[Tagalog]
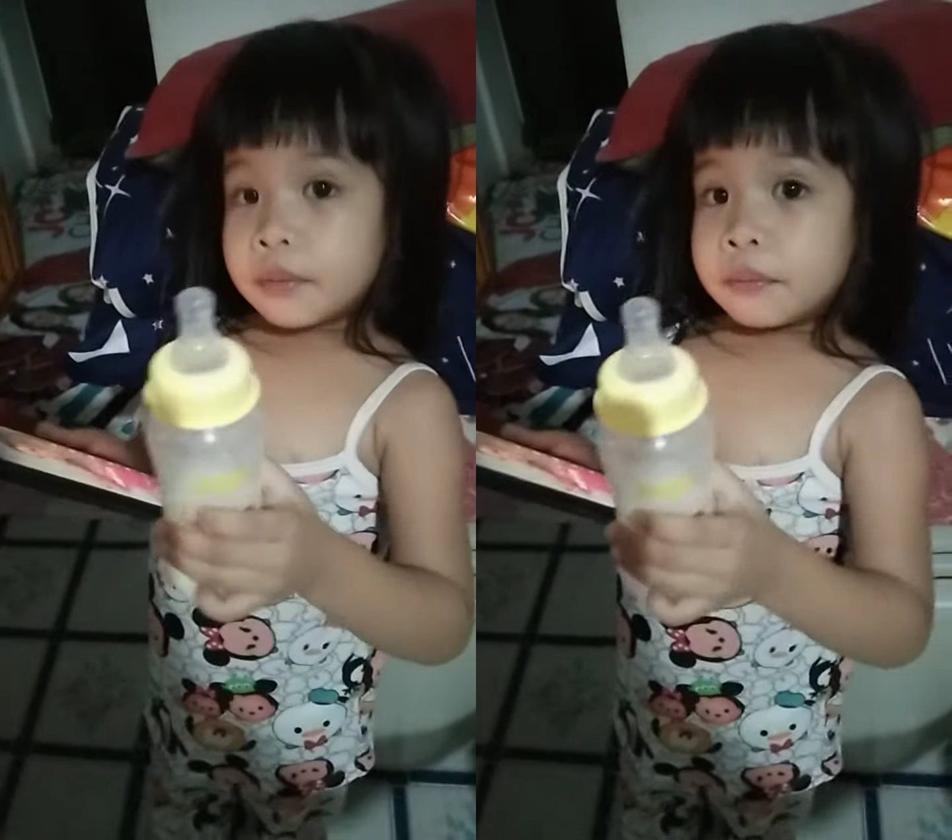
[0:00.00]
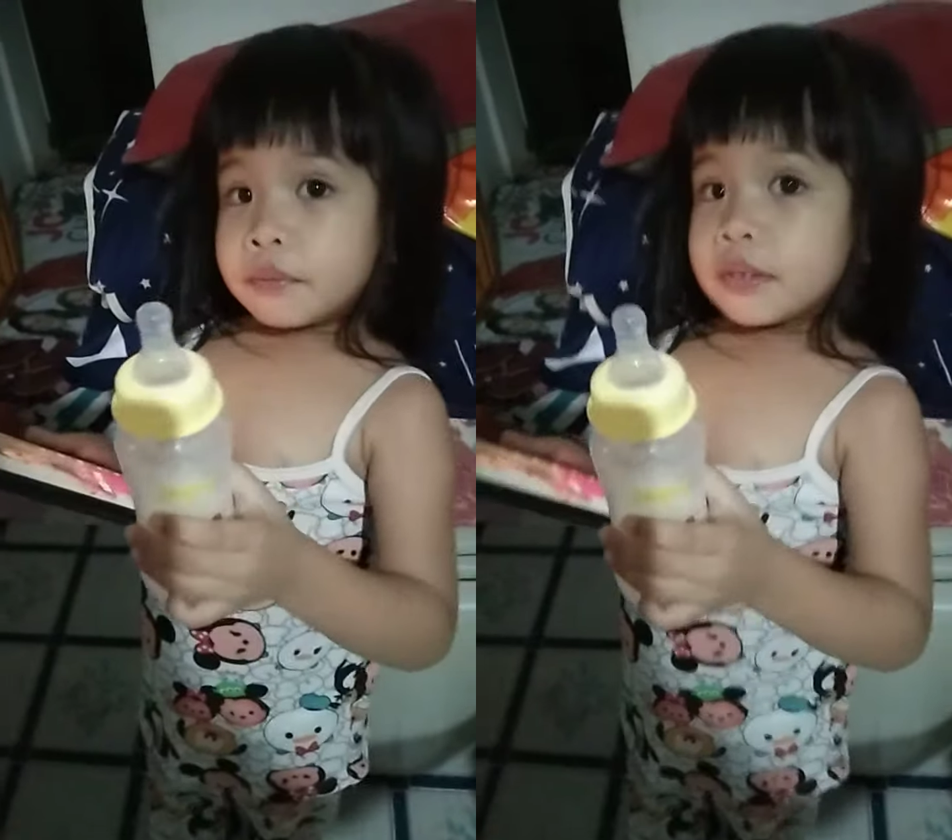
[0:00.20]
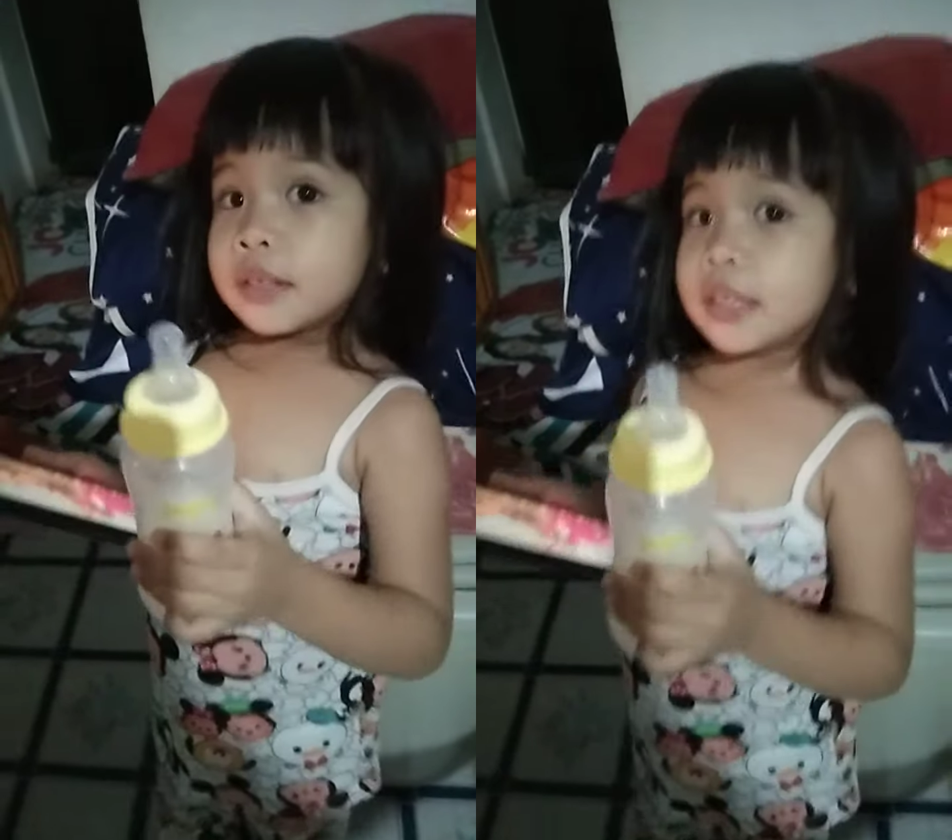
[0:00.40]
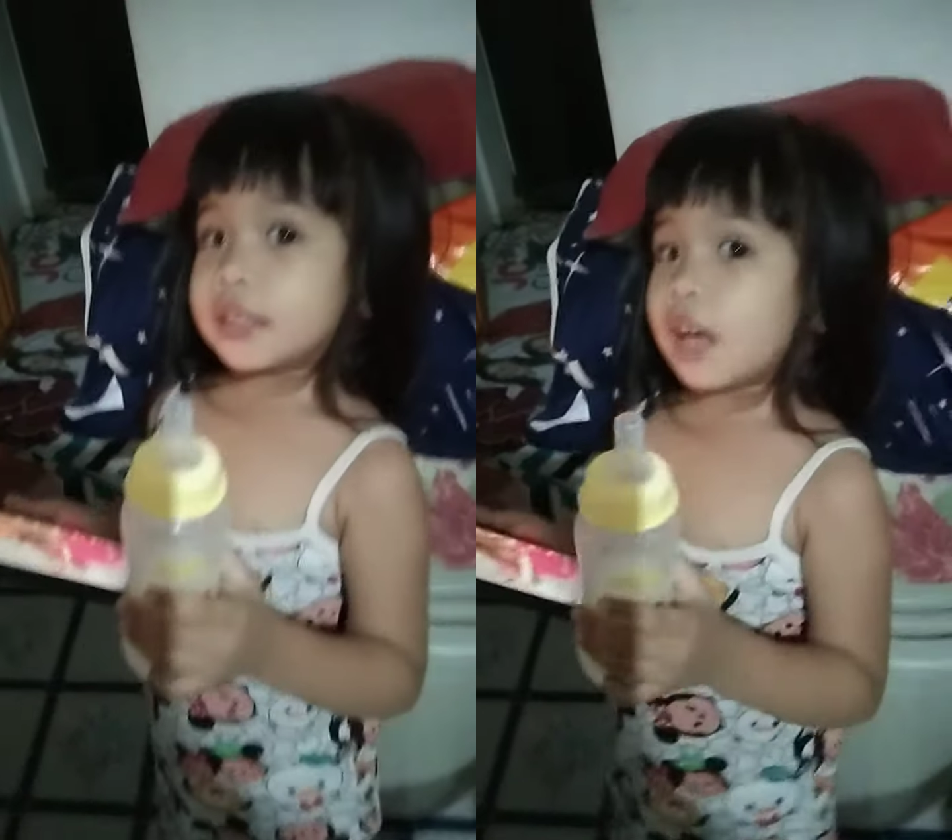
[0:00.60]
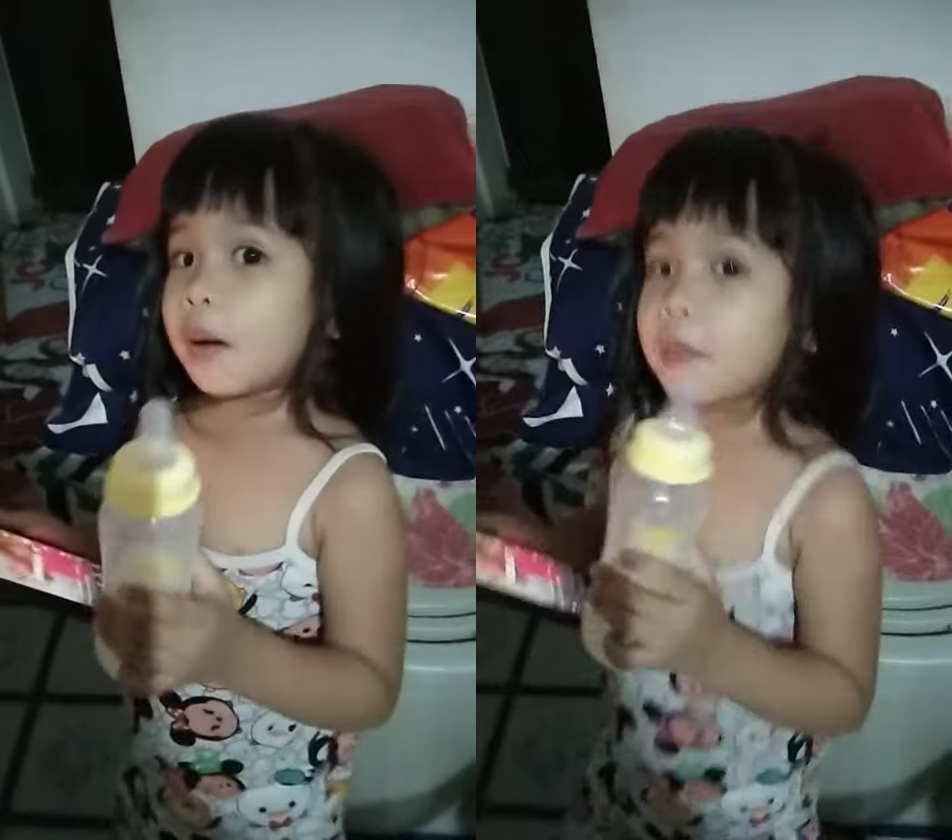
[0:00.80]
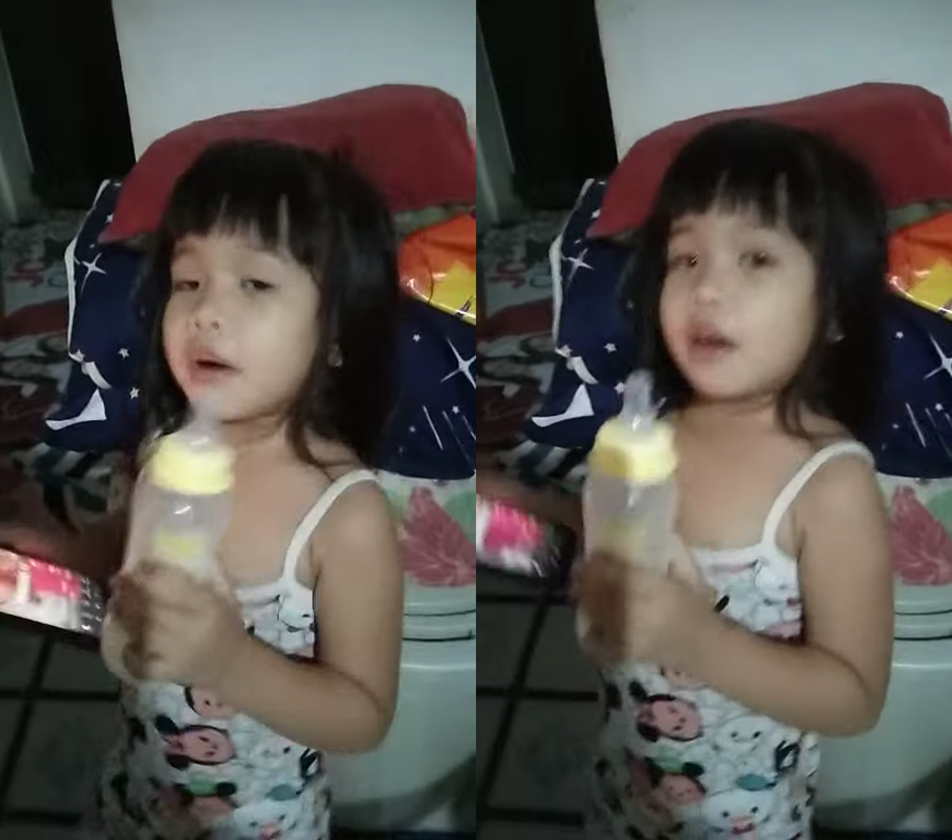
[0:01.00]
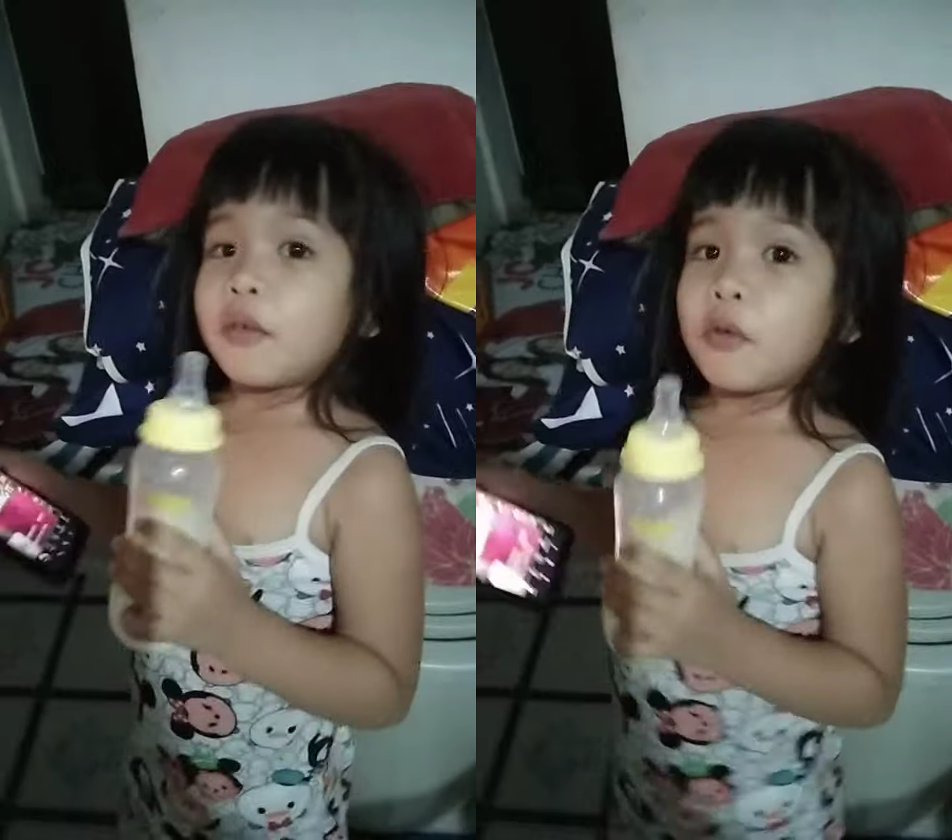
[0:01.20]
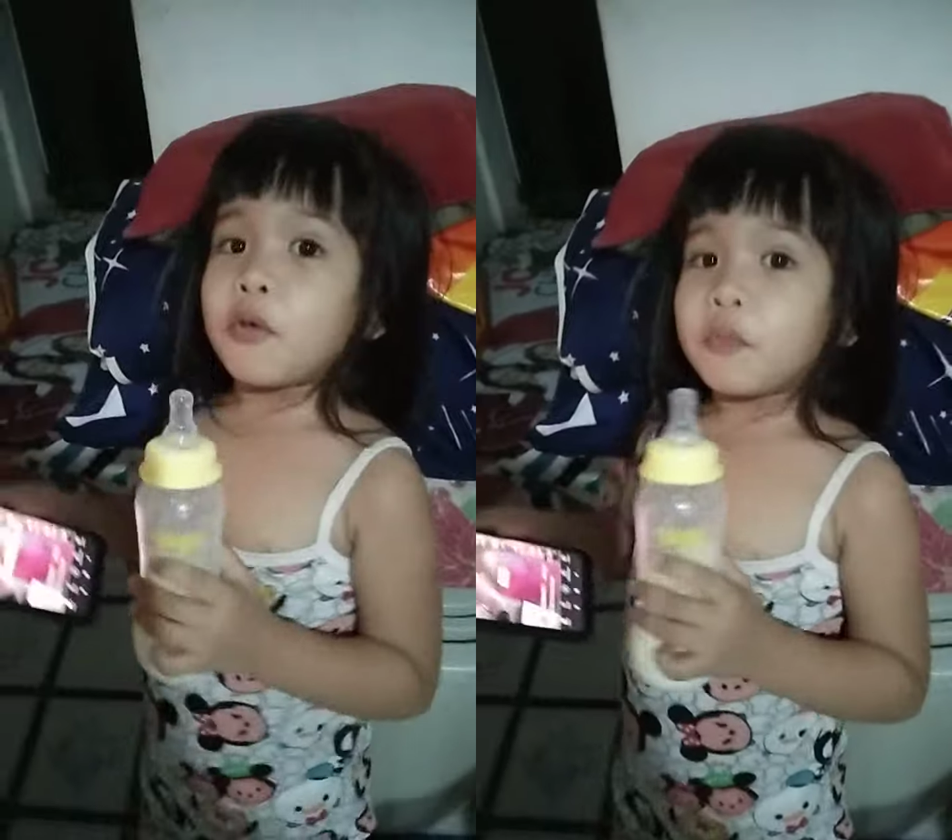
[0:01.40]
mo. Sasama
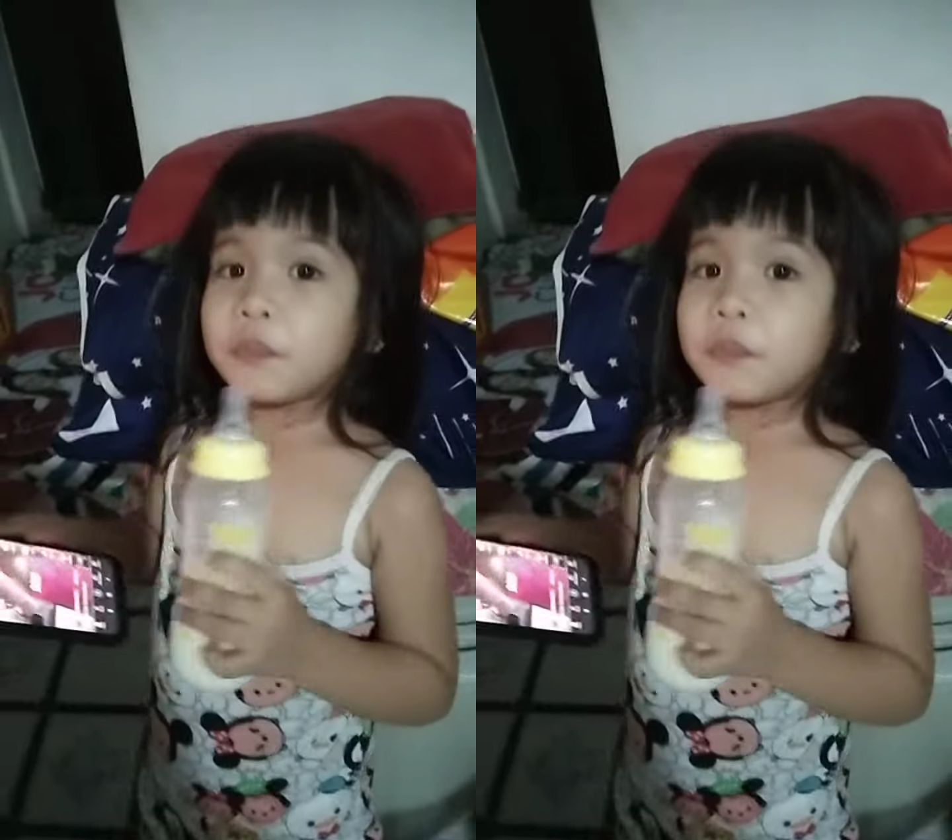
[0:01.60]
ako.